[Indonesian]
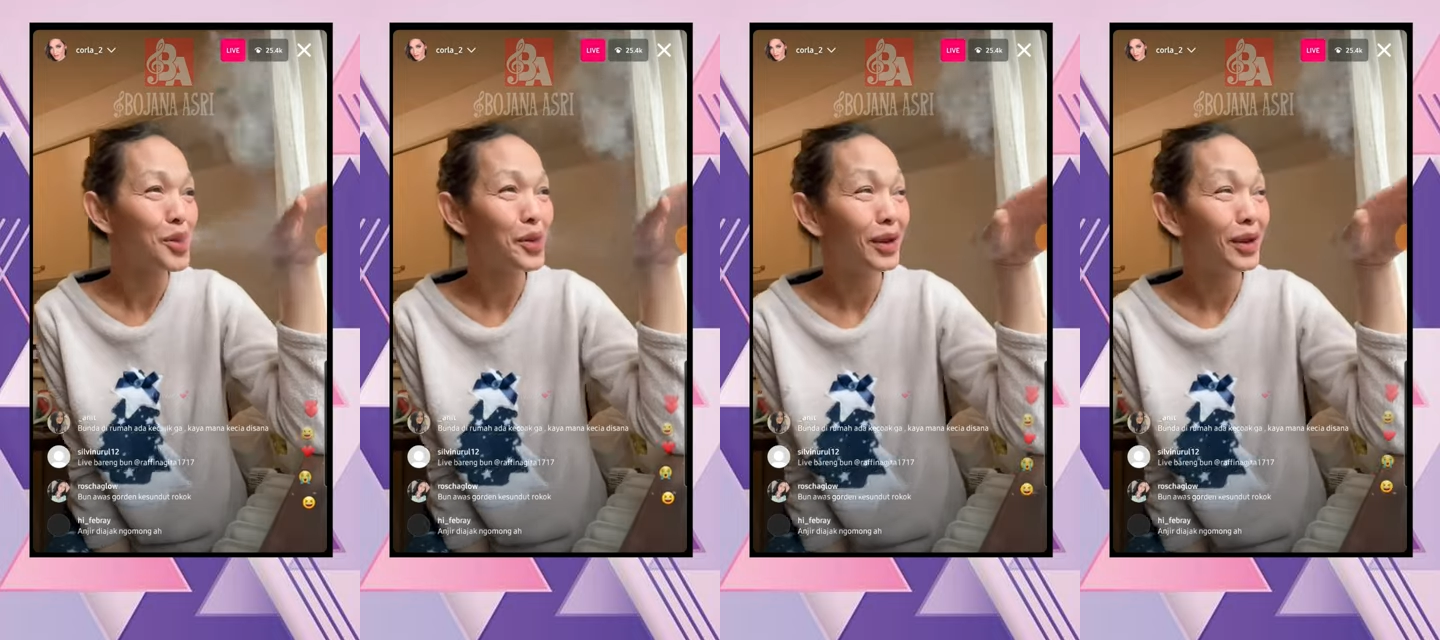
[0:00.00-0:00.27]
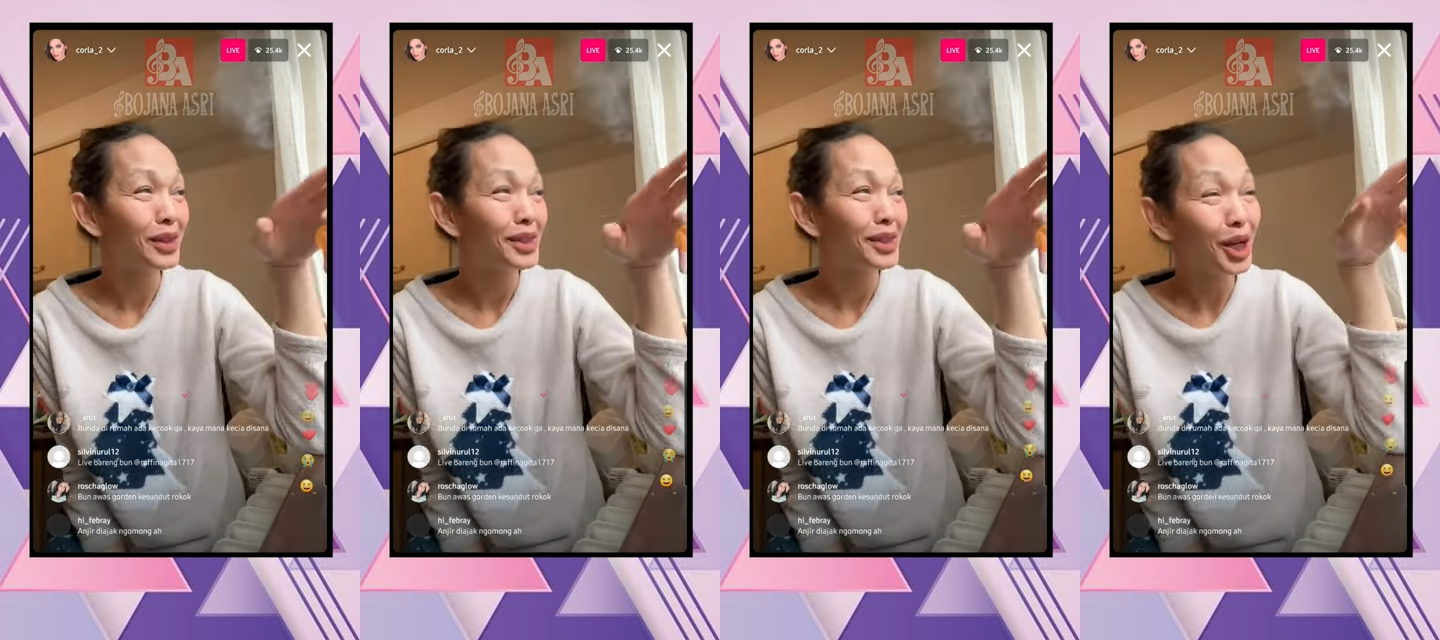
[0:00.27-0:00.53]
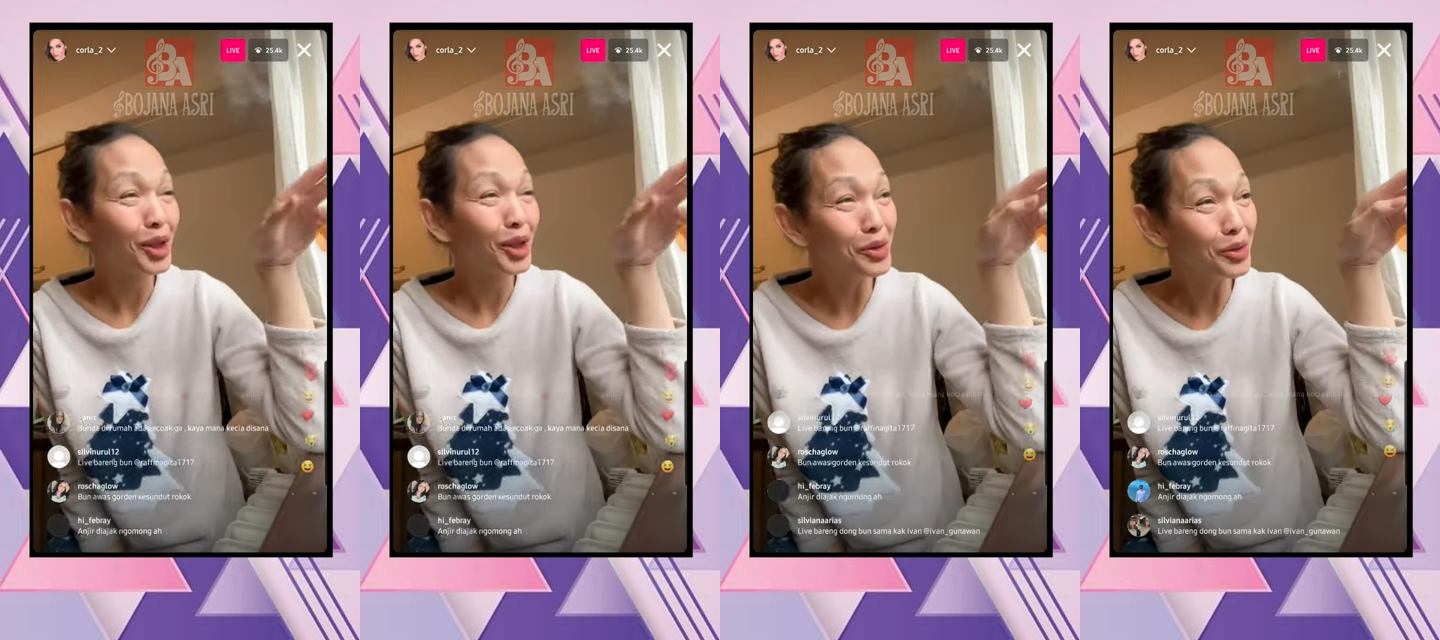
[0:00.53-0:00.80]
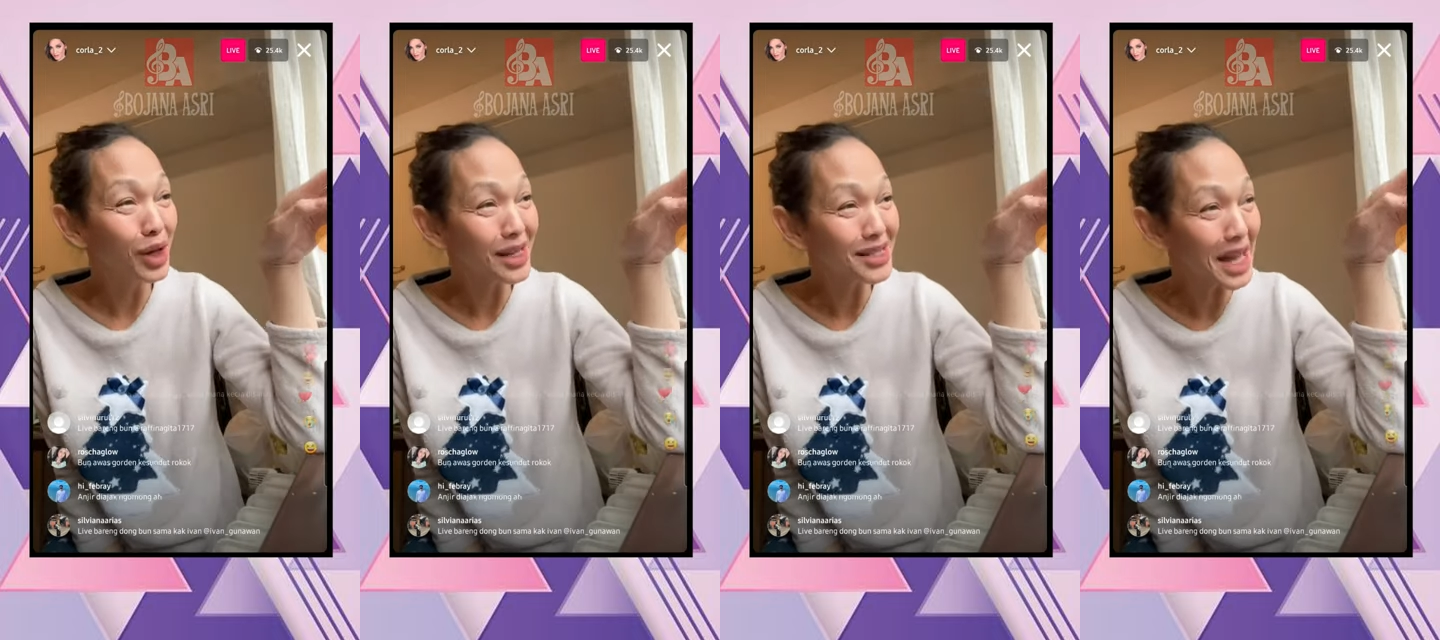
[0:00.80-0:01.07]
itu juga
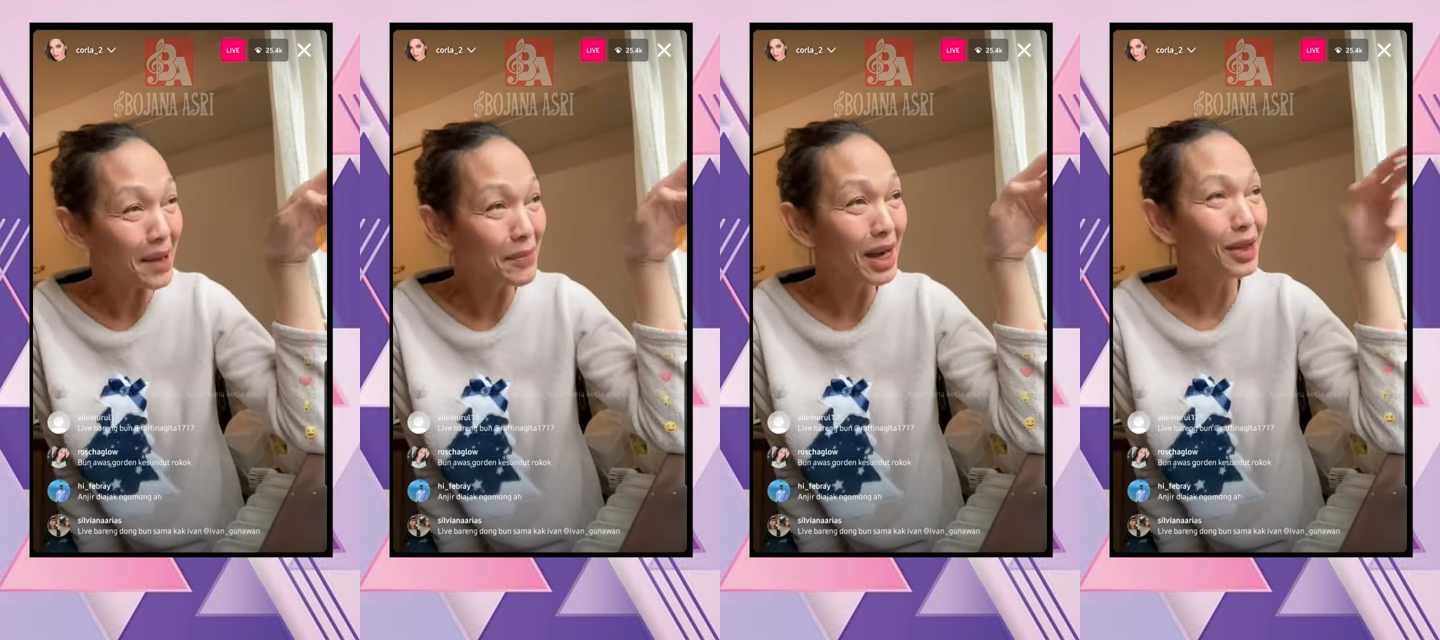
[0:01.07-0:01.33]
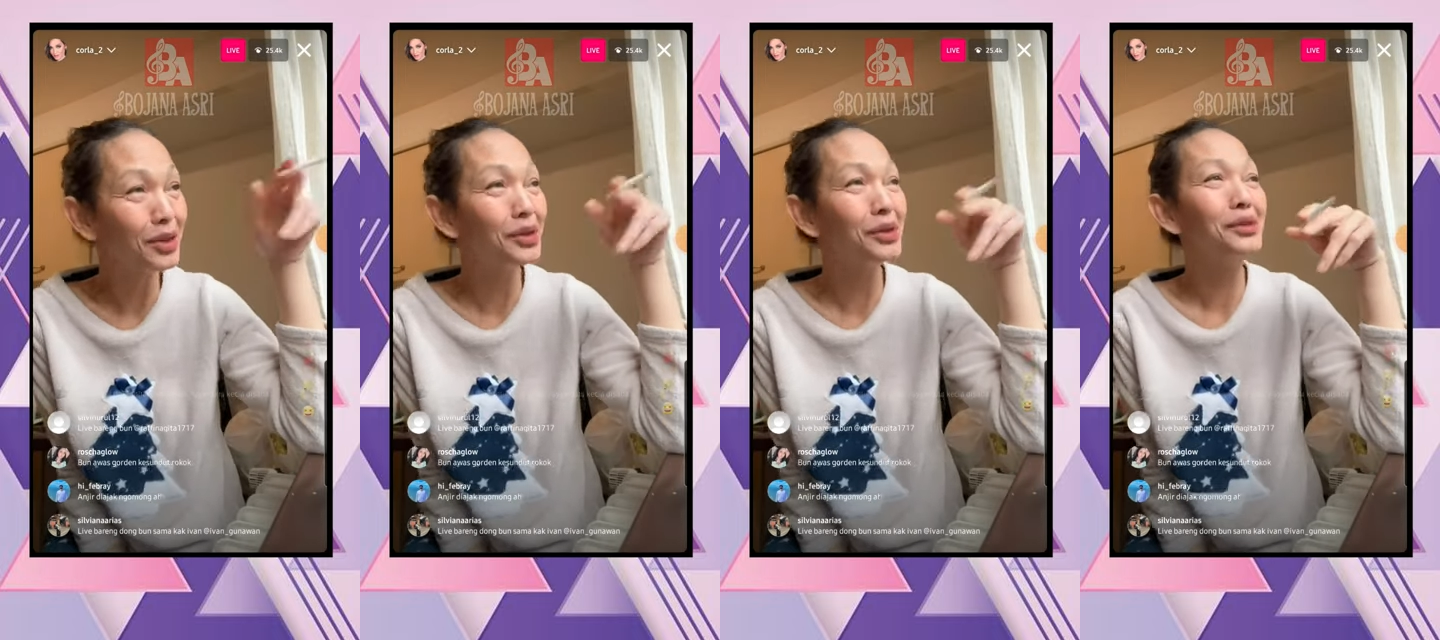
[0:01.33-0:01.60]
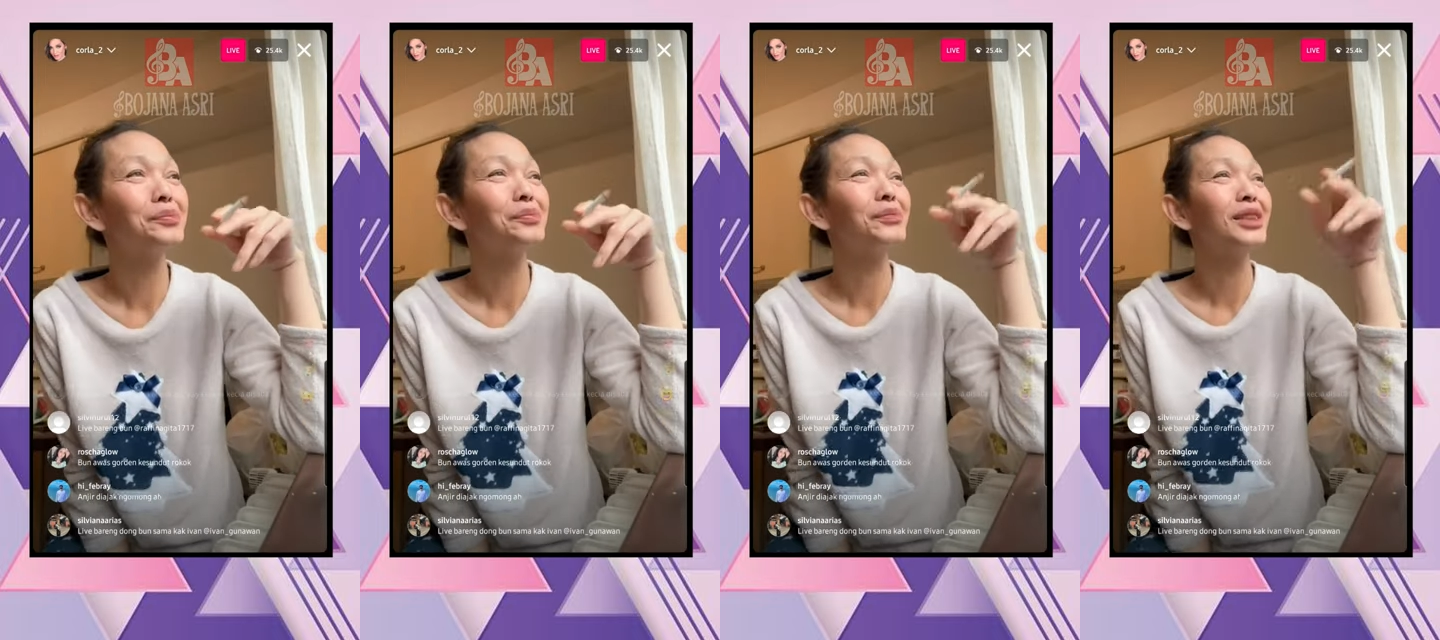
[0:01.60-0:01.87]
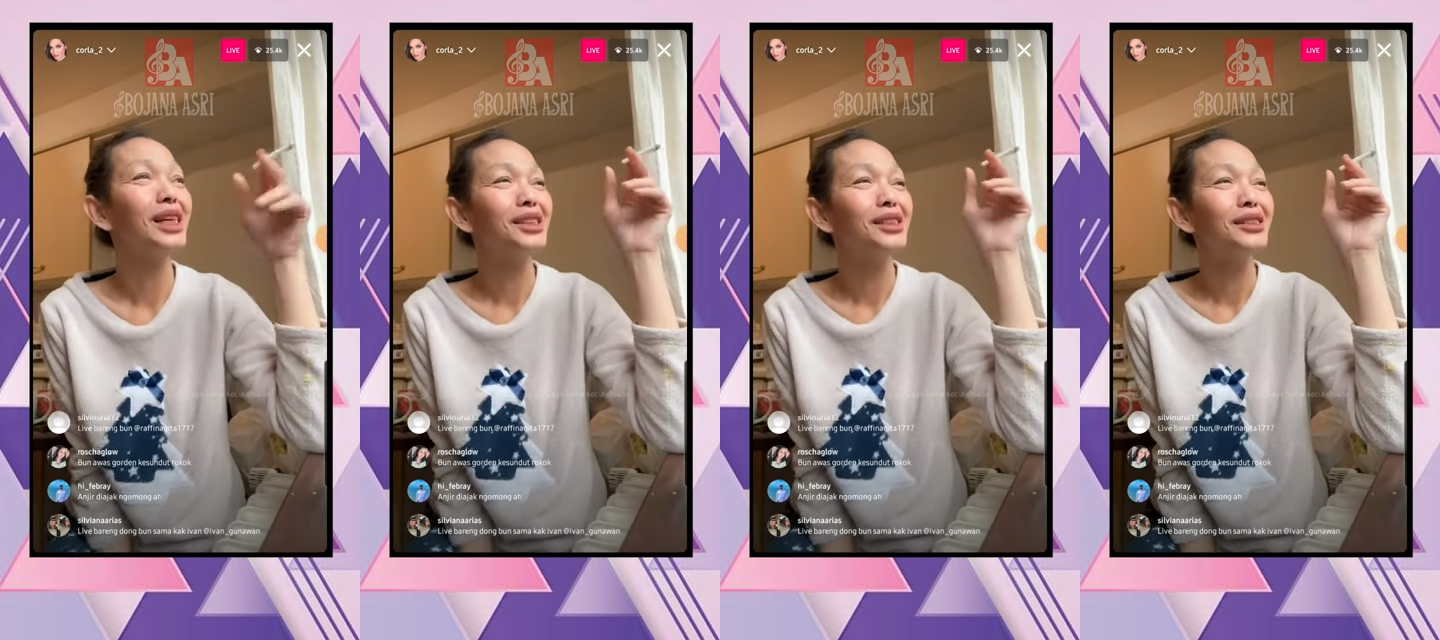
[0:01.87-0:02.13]
sama itu
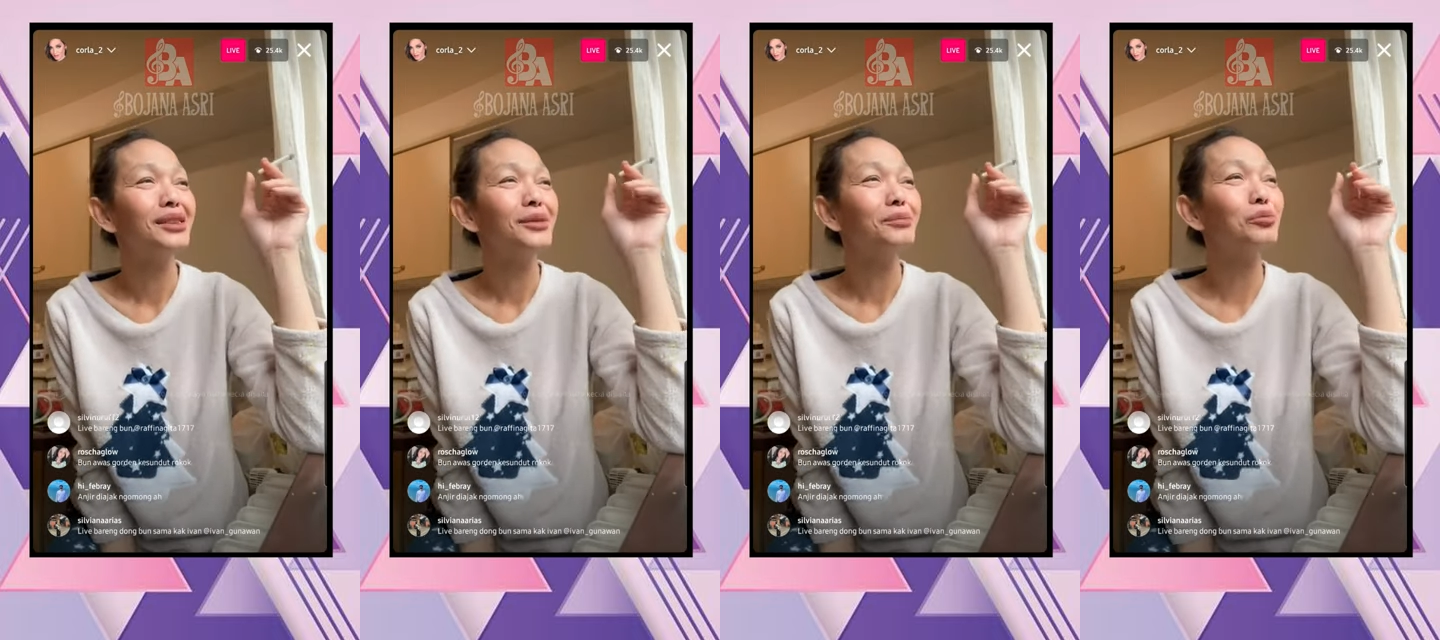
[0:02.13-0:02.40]
bunga